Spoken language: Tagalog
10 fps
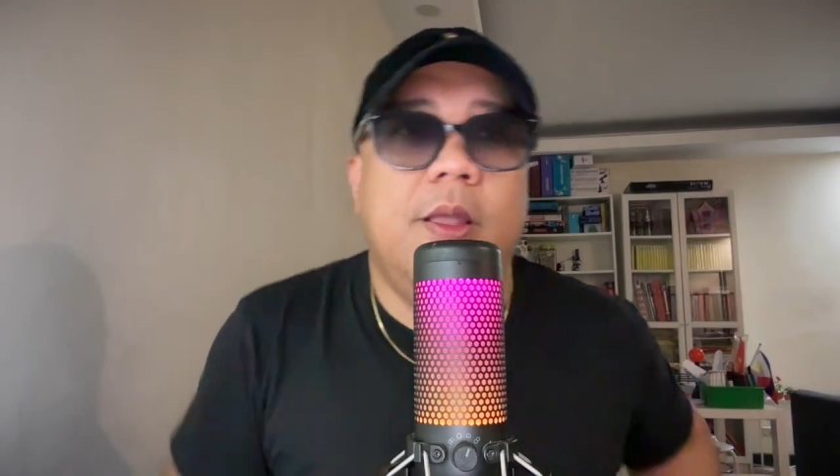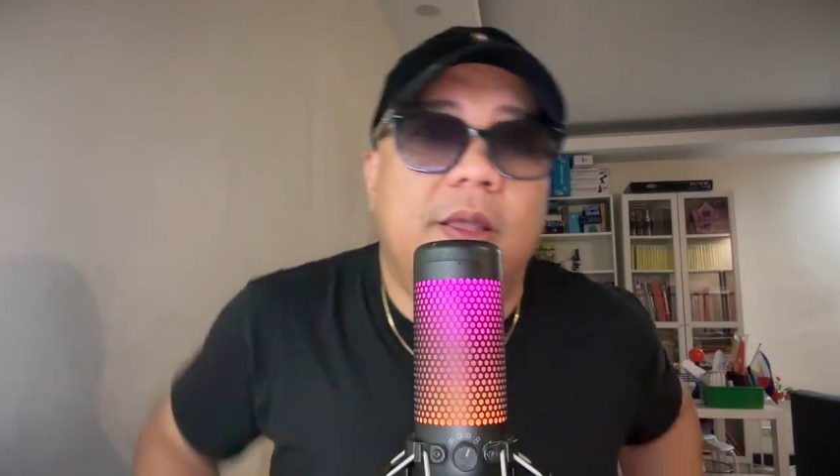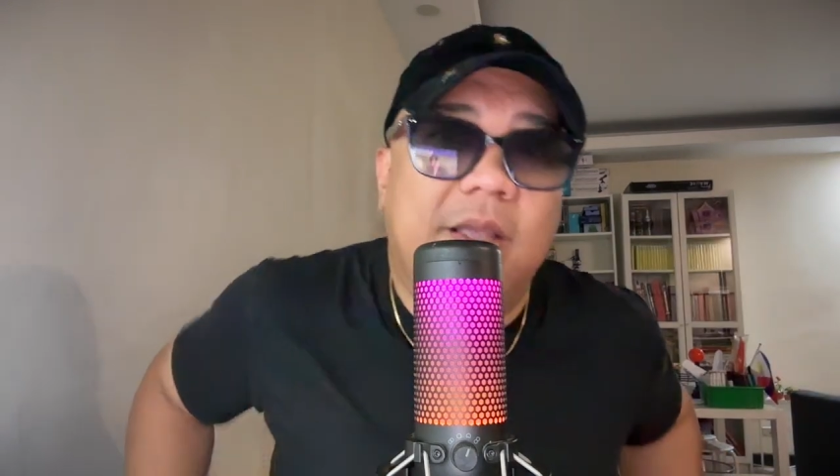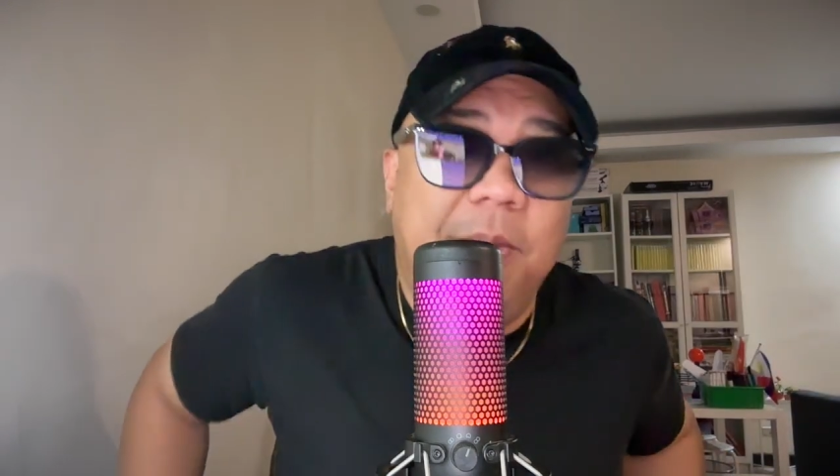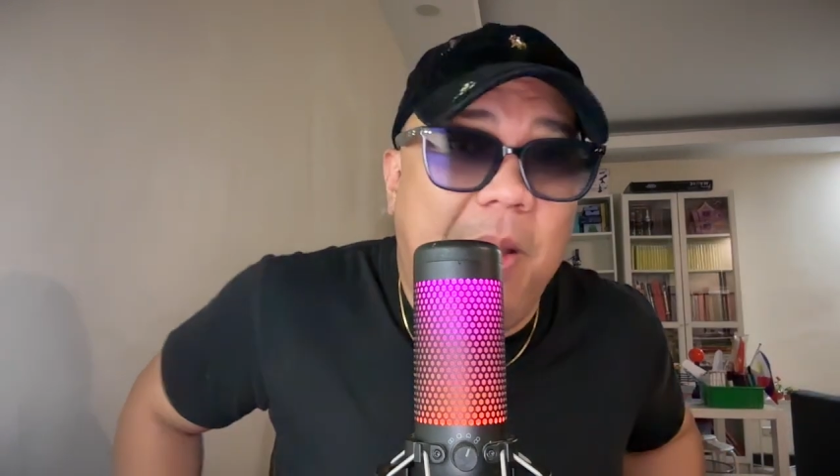
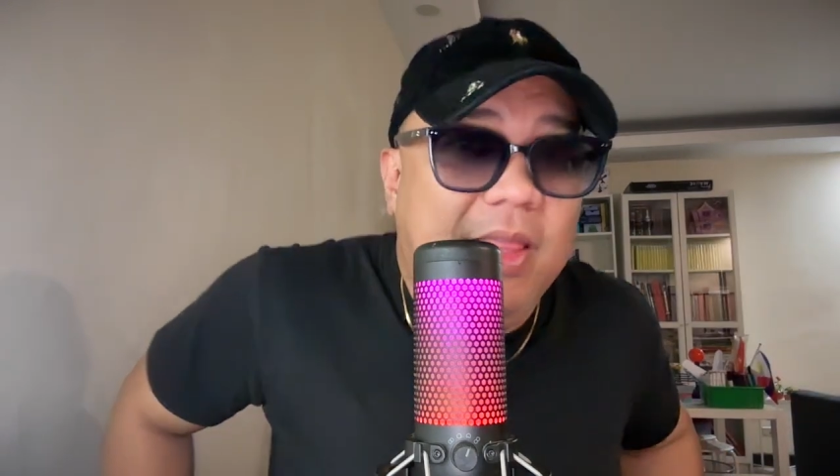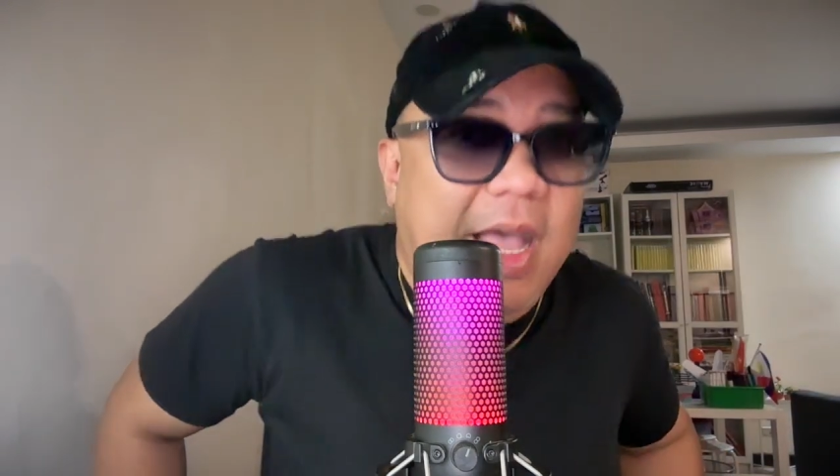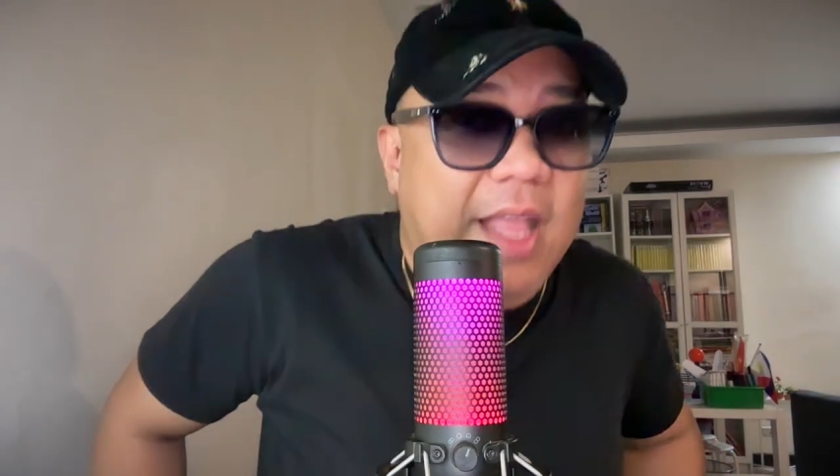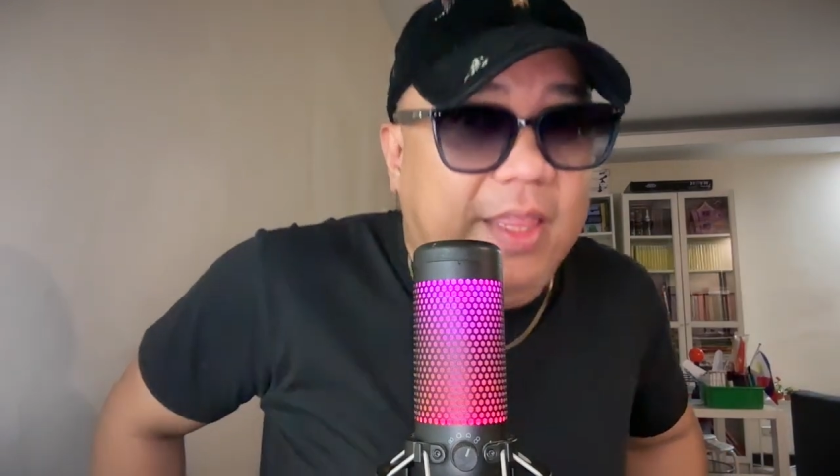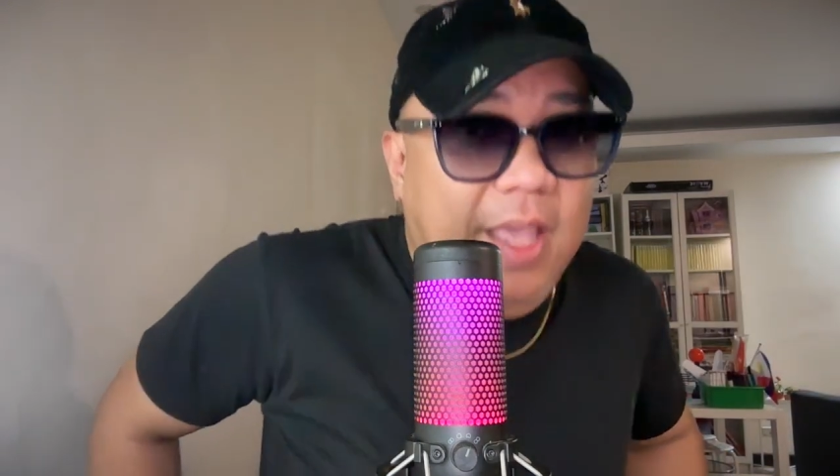di ba
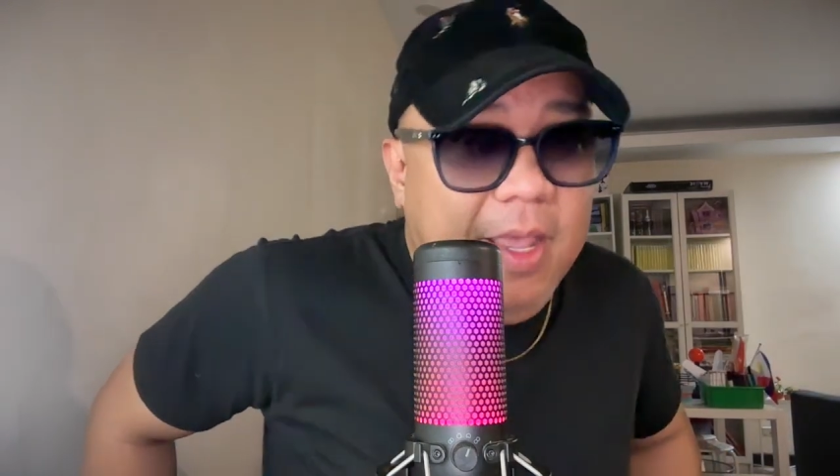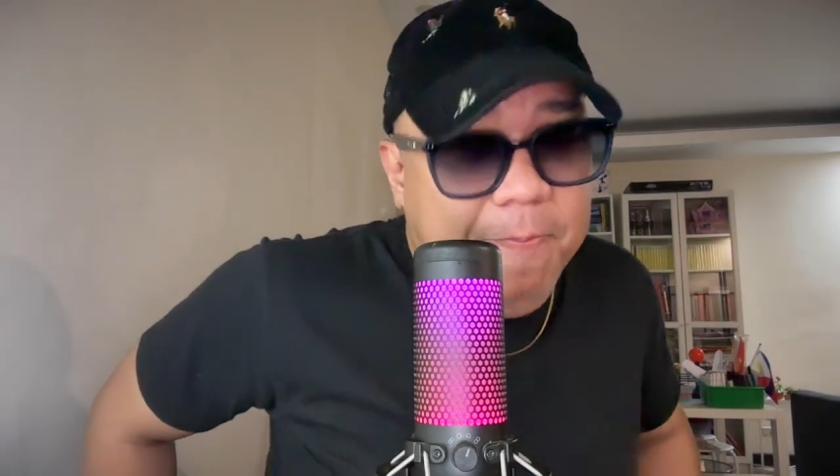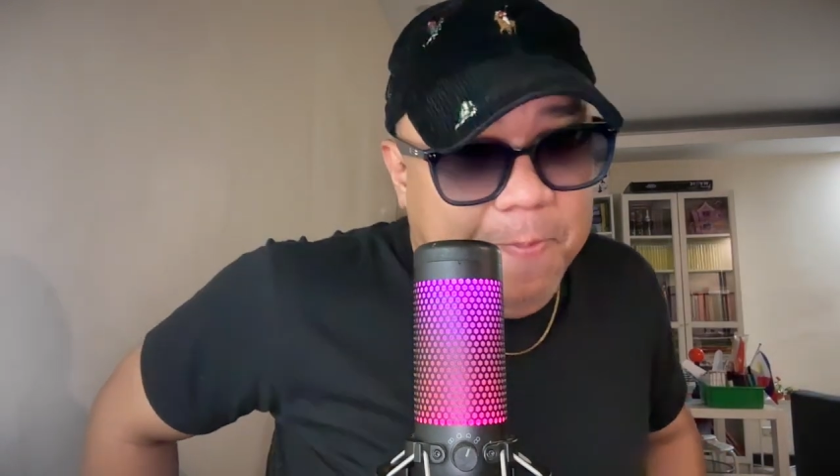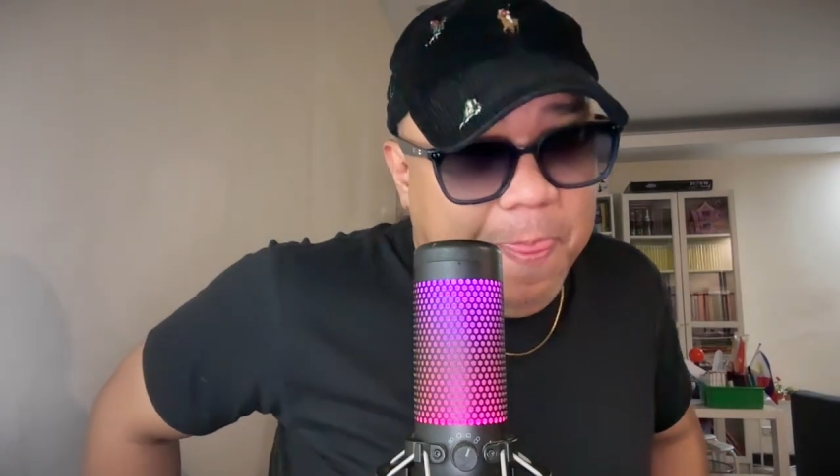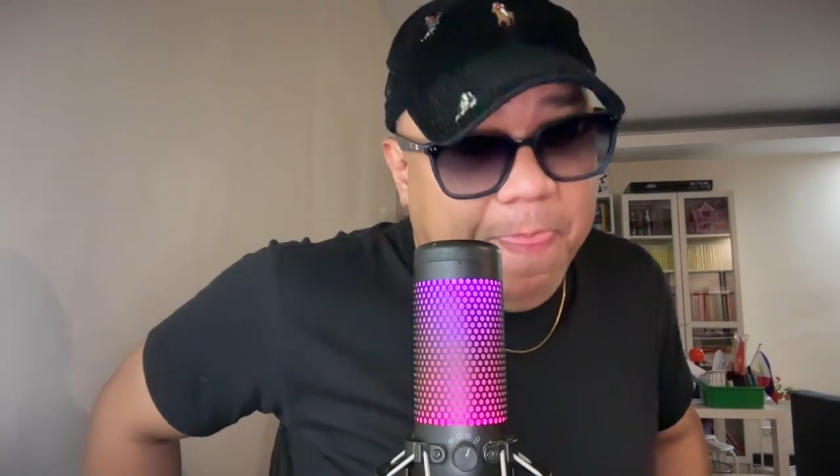dati,
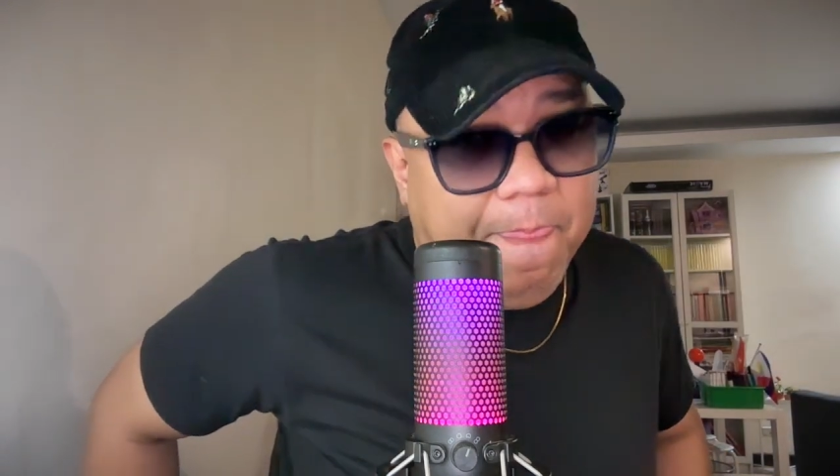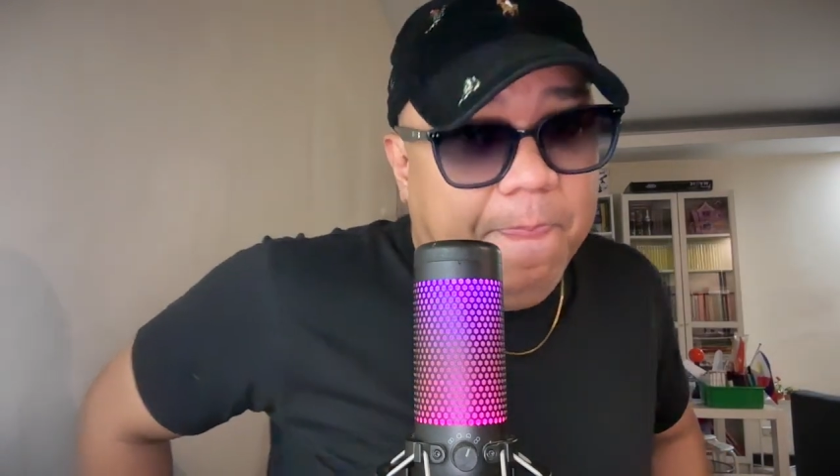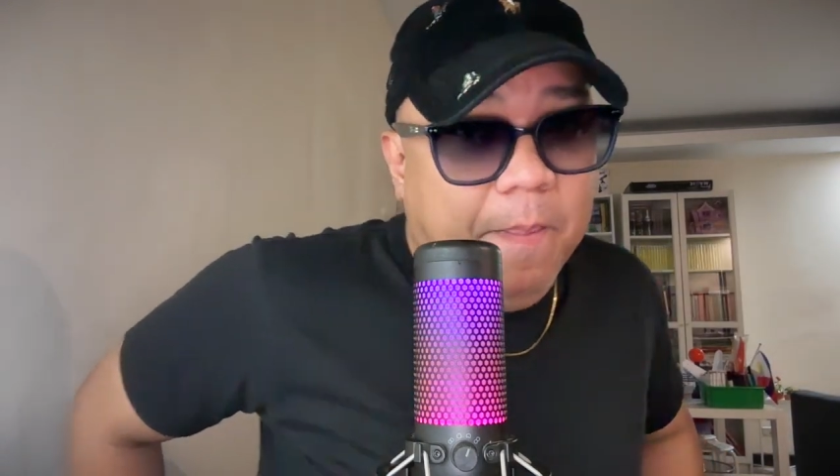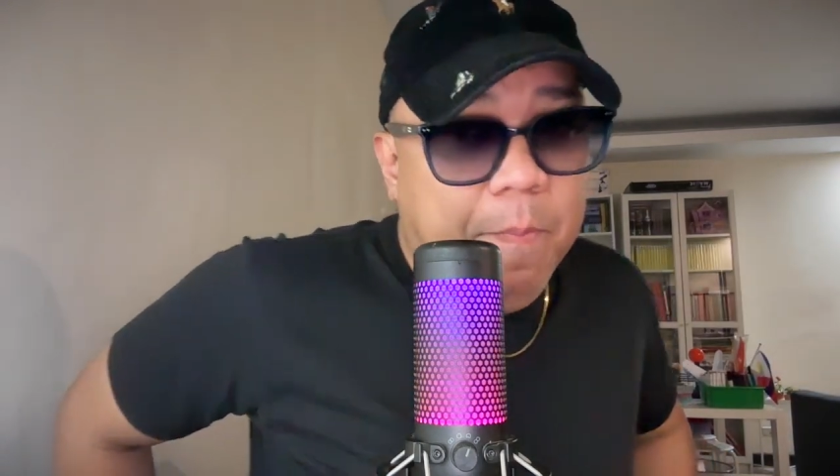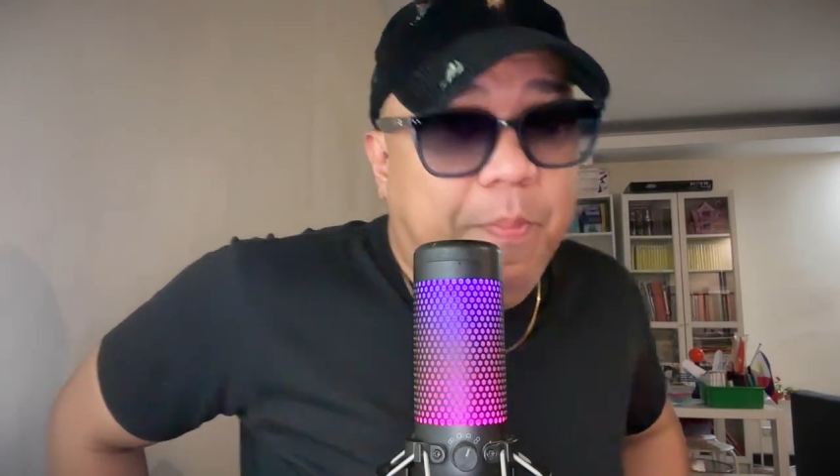
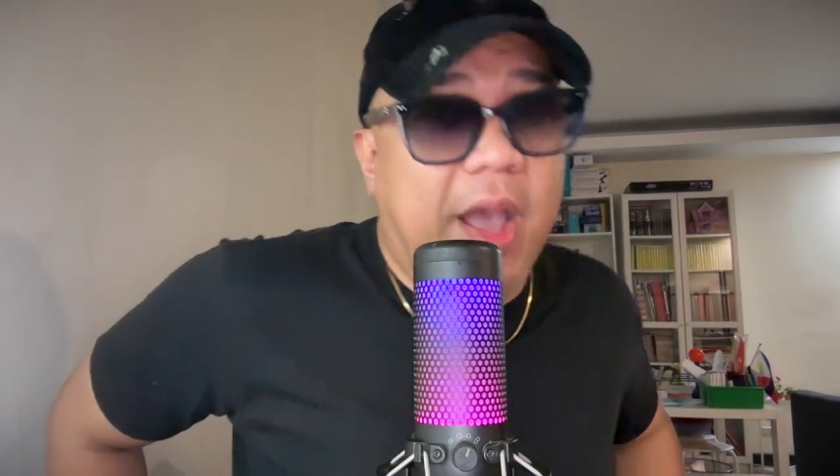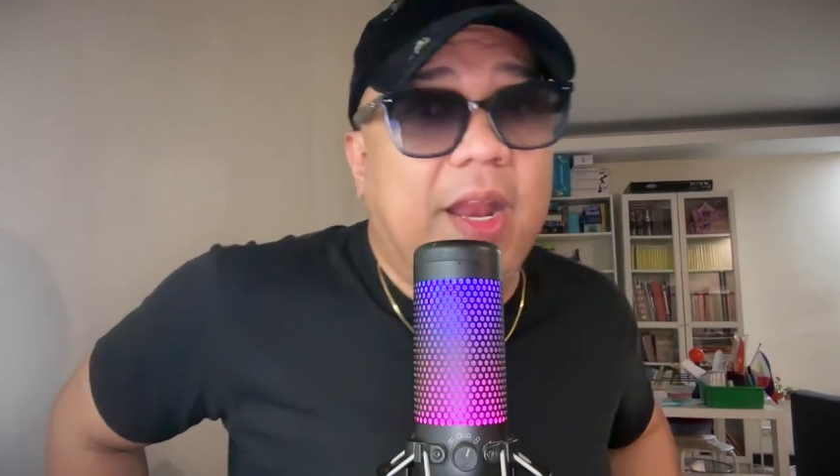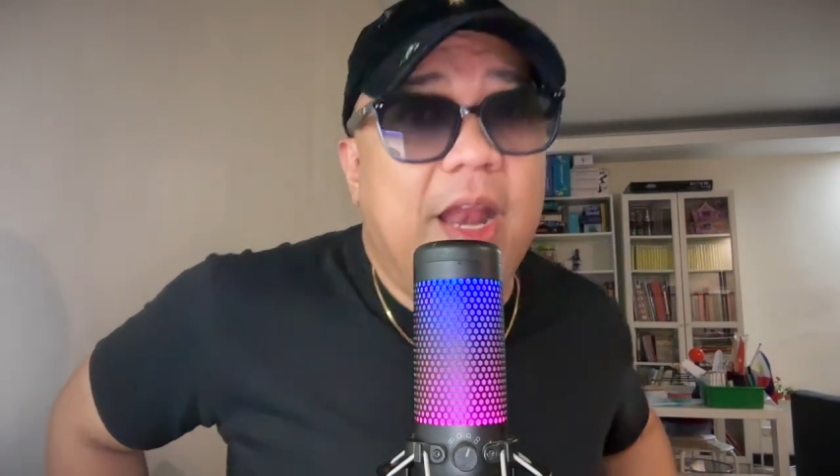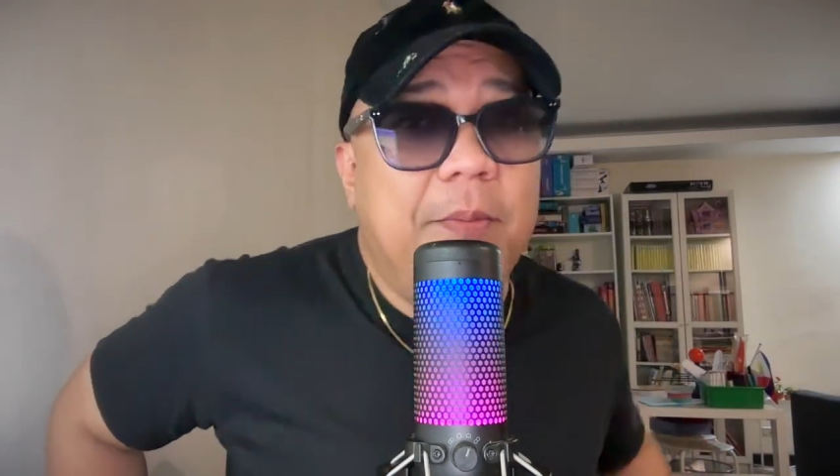para